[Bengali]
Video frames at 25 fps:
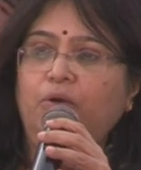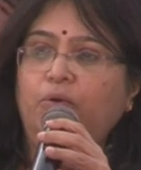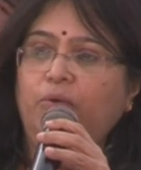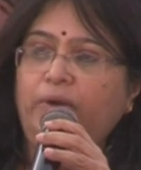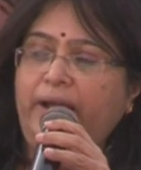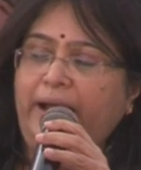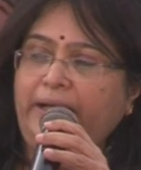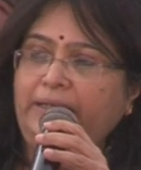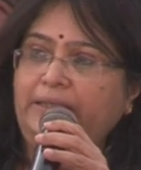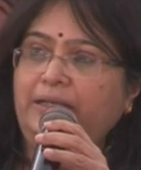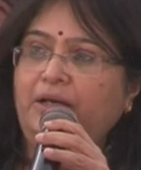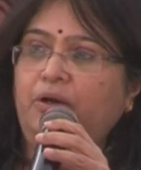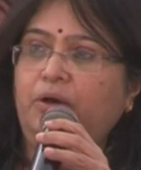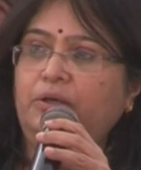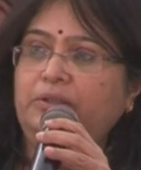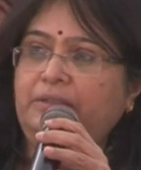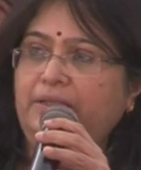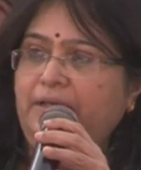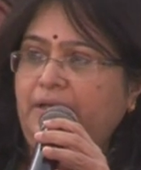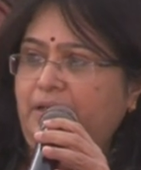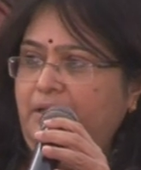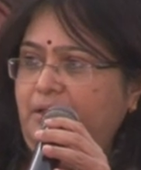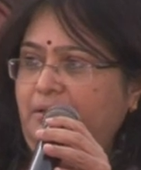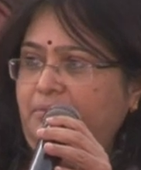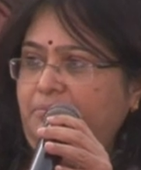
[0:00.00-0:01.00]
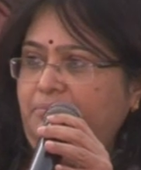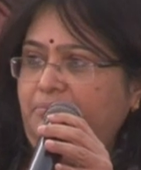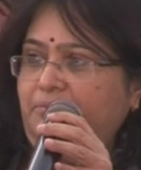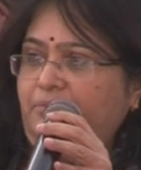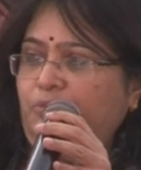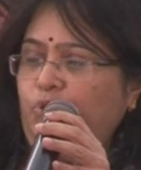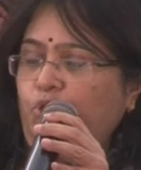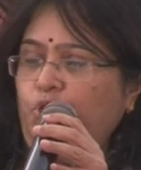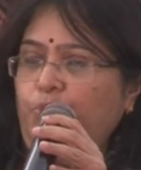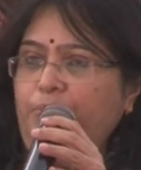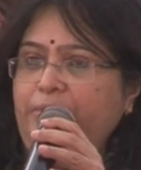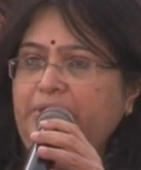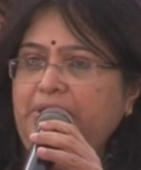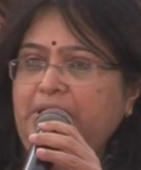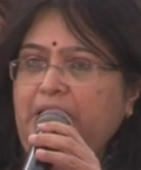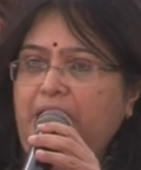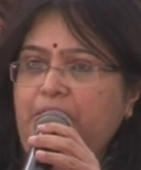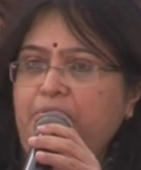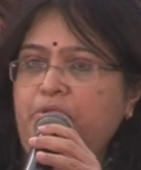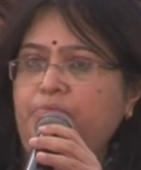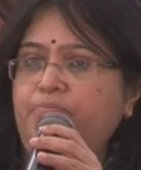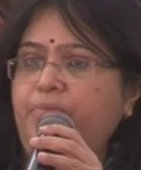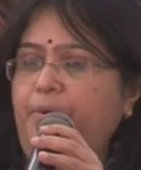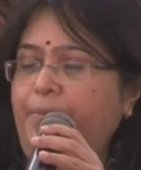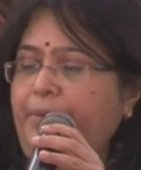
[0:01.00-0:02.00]
ওর একটা কথা খুবই
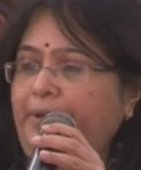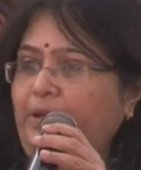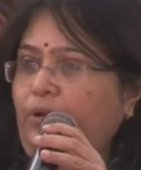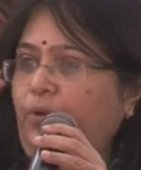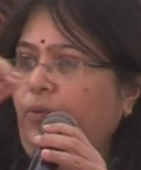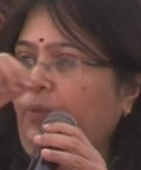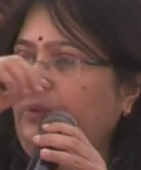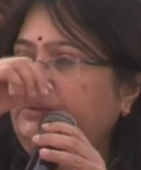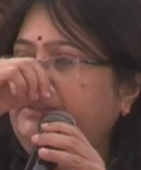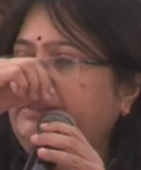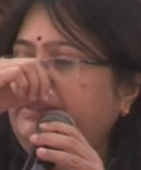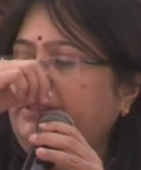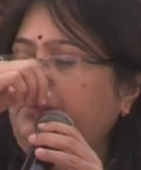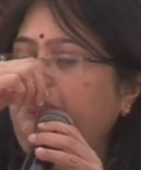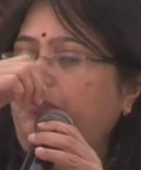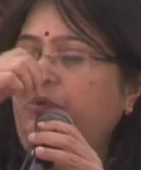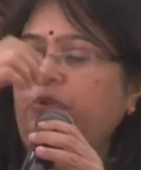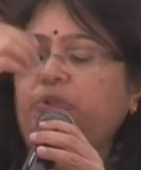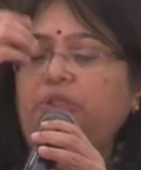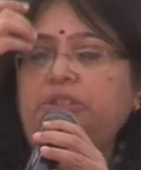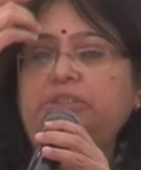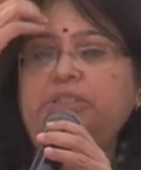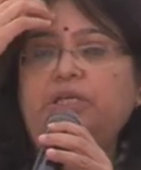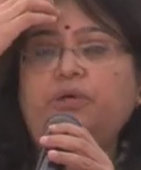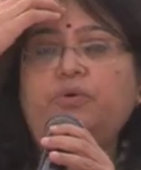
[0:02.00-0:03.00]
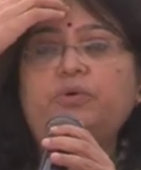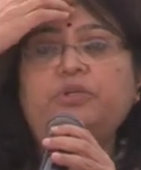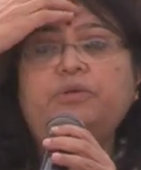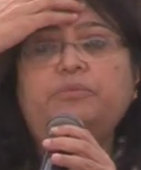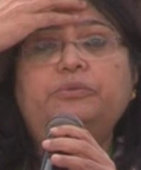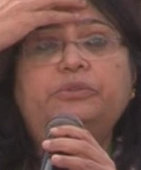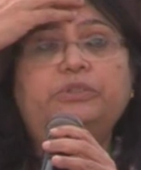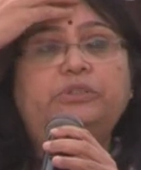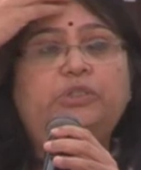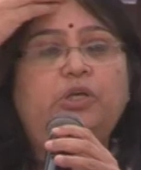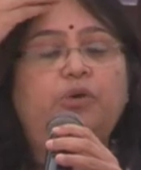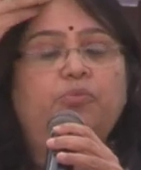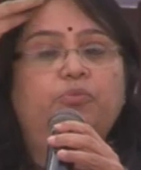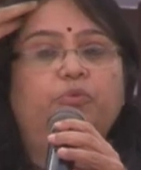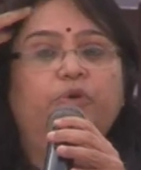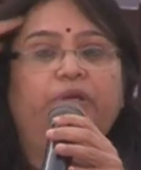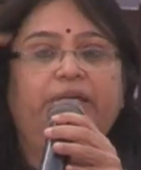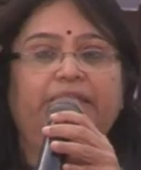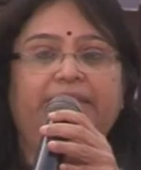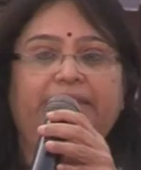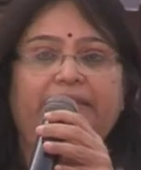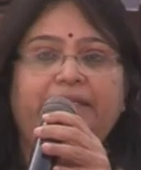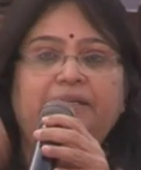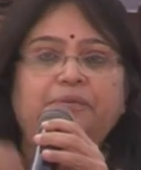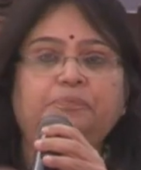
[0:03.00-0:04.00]
স্বাভাবিকভাবে এটা ওর কাছ থেকে প্রত্যাশা করেছে আমি সেটাও
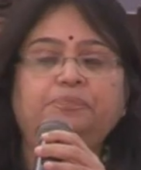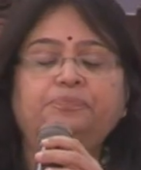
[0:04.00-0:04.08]
বলেছে